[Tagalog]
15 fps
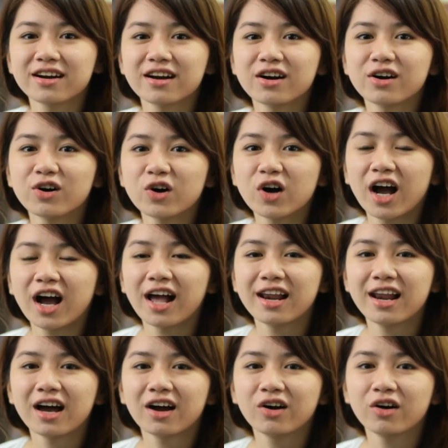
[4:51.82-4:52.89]
ako,
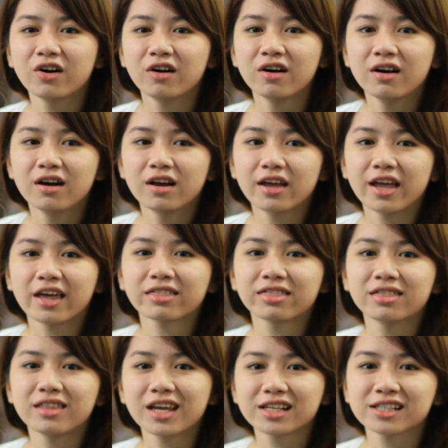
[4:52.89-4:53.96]
akala ko
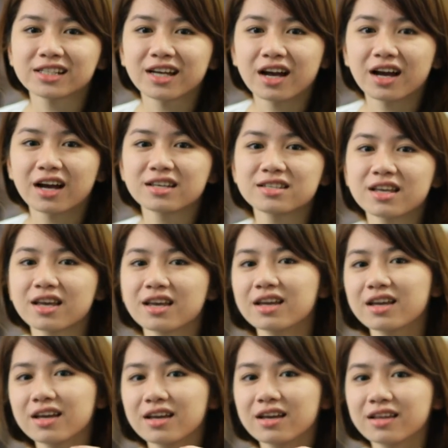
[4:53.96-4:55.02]
ethnic siya kasi
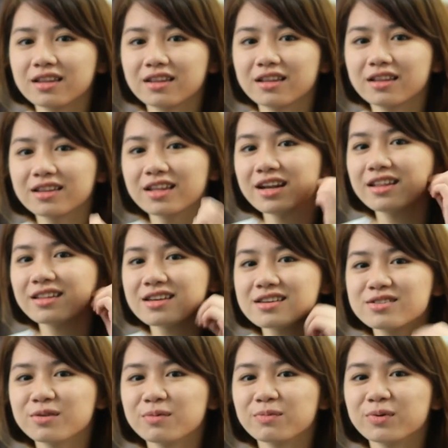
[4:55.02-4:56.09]

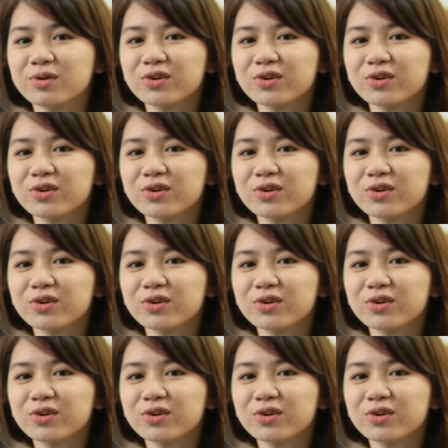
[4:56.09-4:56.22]
ganuntas yung buhok